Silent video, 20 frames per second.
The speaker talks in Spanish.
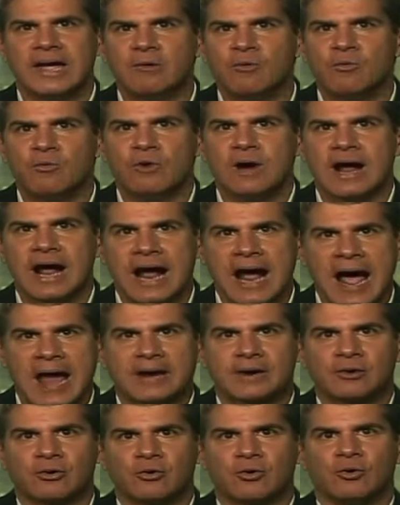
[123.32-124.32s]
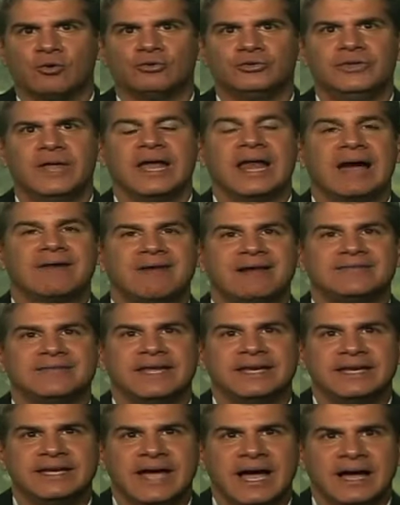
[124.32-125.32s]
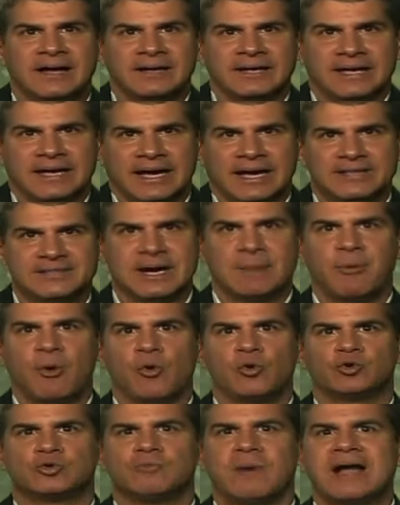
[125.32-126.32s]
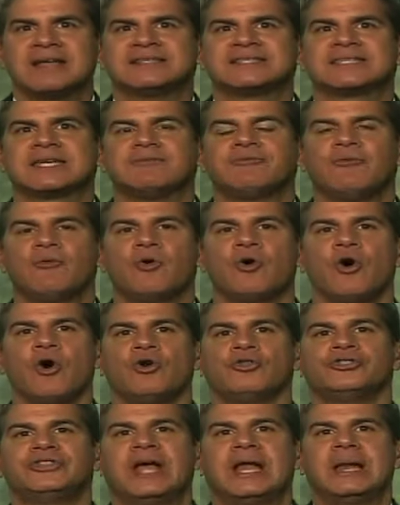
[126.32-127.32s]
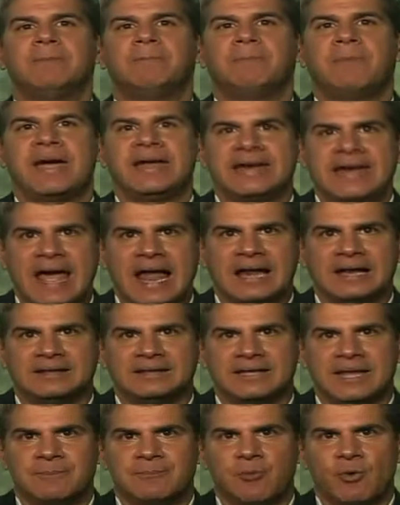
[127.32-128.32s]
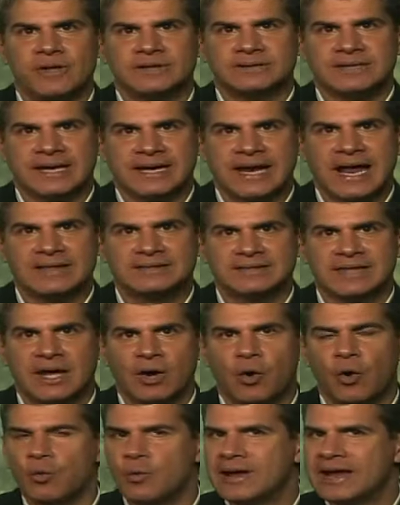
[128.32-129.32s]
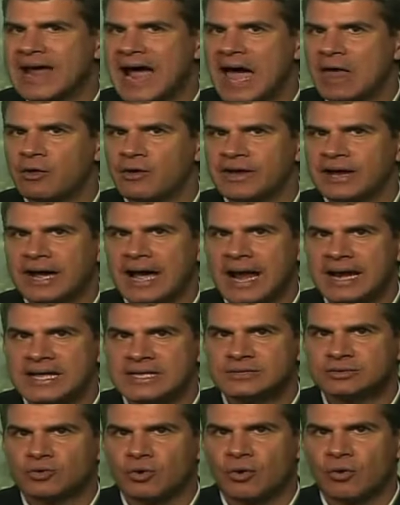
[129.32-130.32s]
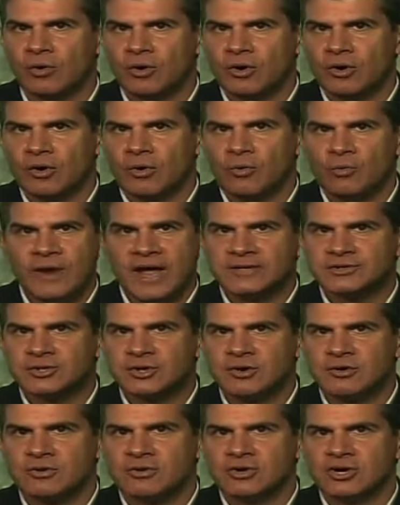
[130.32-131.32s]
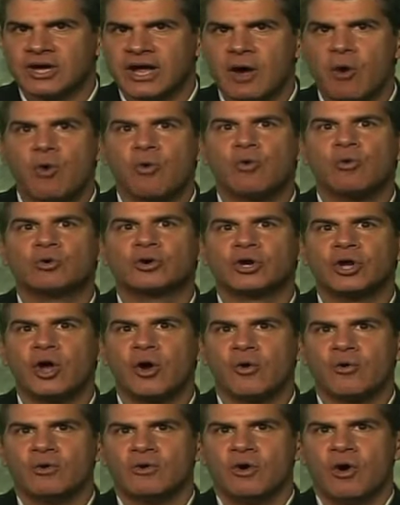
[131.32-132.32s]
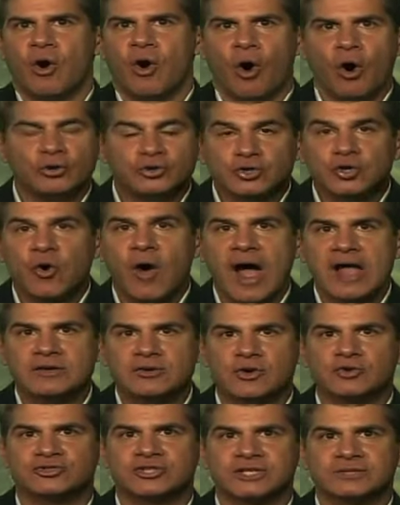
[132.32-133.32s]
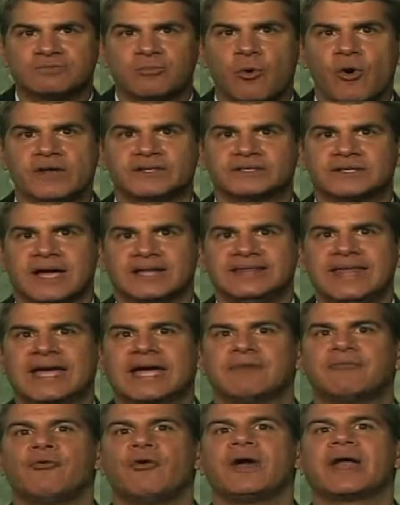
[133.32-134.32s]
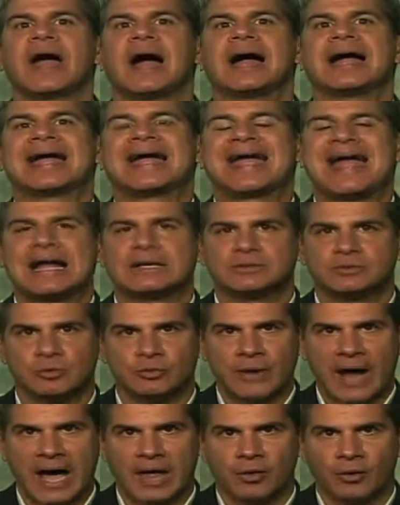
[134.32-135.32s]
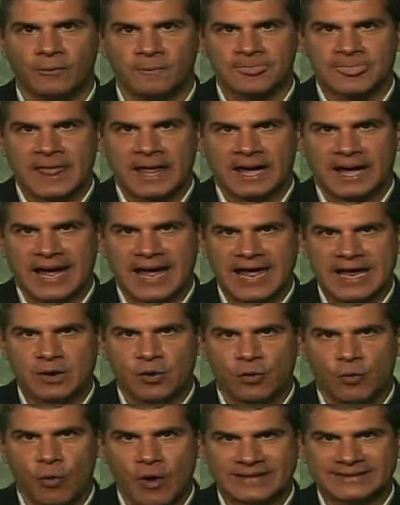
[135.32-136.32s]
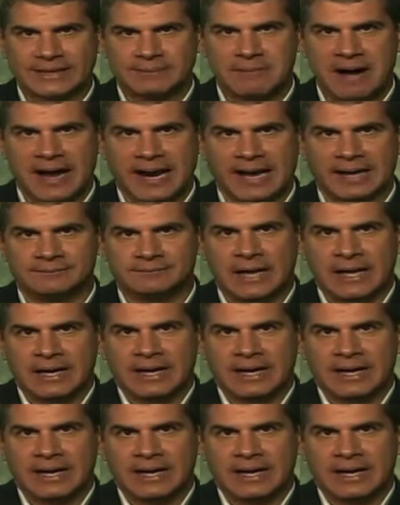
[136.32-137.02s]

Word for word: en un carro de lavandería, el Chapo Guzmán se fugó del penal de Puente Grande ubicado en Jalisco, un hecho que ocurrió ocho años después de que fuera capturado en Guatemala.